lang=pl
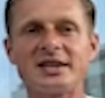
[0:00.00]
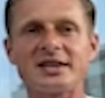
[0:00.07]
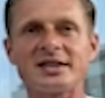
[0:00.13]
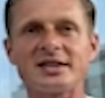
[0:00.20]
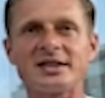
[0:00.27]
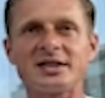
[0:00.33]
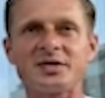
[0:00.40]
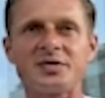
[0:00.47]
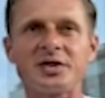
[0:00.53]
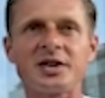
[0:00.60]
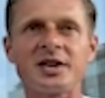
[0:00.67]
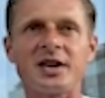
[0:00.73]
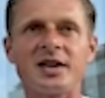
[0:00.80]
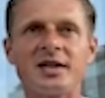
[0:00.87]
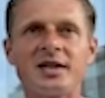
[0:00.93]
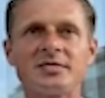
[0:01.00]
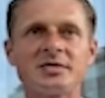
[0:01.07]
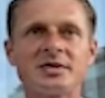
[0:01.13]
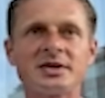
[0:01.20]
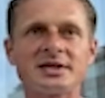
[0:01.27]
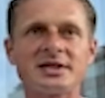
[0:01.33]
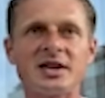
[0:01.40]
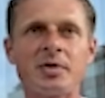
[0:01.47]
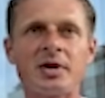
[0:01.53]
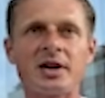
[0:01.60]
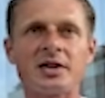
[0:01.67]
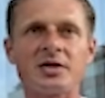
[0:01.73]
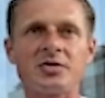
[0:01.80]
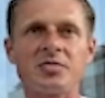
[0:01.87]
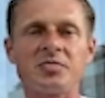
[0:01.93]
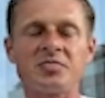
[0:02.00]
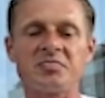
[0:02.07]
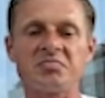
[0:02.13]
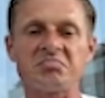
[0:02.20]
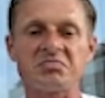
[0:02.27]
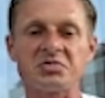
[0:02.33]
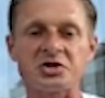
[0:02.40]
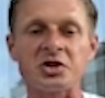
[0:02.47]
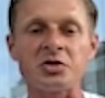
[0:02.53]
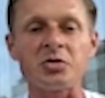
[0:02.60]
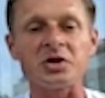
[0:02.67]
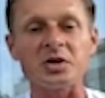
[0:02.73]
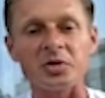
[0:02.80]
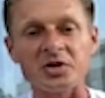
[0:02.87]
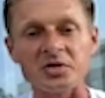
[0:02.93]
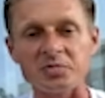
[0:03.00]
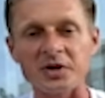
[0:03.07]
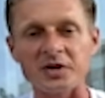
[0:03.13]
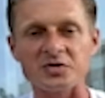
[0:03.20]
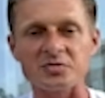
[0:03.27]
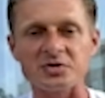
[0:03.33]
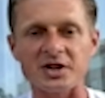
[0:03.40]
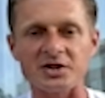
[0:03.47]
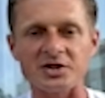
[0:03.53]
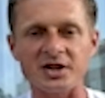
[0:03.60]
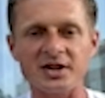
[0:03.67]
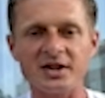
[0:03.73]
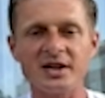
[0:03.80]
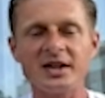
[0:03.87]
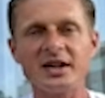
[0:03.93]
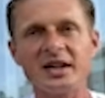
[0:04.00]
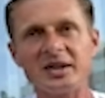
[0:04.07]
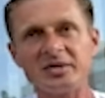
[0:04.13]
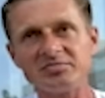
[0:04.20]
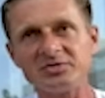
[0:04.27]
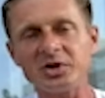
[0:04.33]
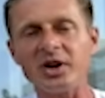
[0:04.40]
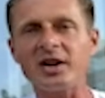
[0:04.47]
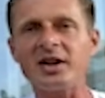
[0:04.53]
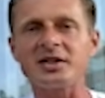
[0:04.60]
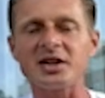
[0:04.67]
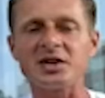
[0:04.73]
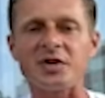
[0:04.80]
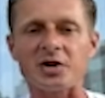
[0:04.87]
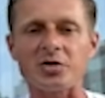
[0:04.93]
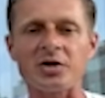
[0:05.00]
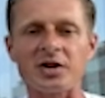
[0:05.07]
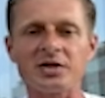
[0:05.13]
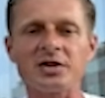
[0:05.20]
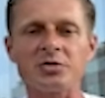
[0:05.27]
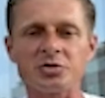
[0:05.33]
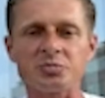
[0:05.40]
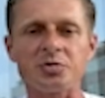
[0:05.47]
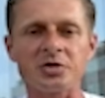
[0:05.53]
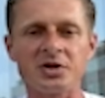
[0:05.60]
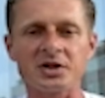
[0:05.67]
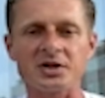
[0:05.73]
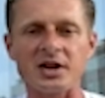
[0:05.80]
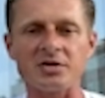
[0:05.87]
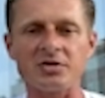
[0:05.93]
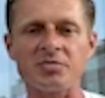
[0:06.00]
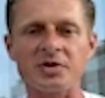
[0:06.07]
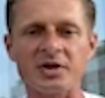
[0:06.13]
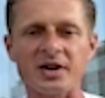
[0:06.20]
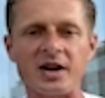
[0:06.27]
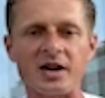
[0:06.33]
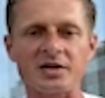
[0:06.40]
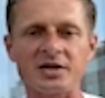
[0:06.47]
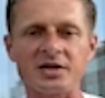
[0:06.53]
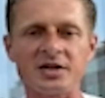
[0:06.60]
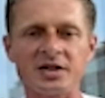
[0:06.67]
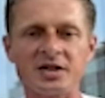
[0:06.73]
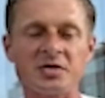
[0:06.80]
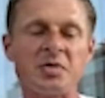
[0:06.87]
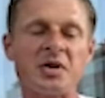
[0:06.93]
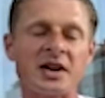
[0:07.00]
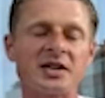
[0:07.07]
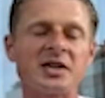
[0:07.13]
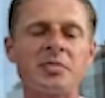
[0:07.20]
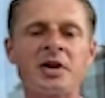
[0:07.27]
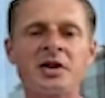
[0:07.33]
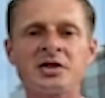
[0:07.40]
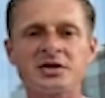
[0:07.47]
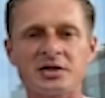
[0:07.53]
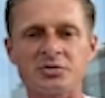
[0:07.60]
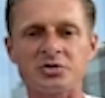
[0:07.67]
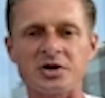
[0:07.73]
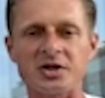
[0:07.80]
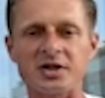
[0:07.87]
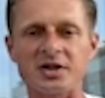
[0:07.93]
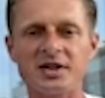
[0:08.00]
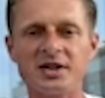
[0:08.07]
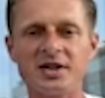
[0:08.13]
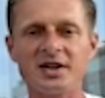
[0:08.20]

yy, wygra z Sabalenką, szczególnie po tym pierwszym secie. Mhm. No ale te dwa kolejne już pod dyktando Amerykanki chyba jak najbardziej zasłużenia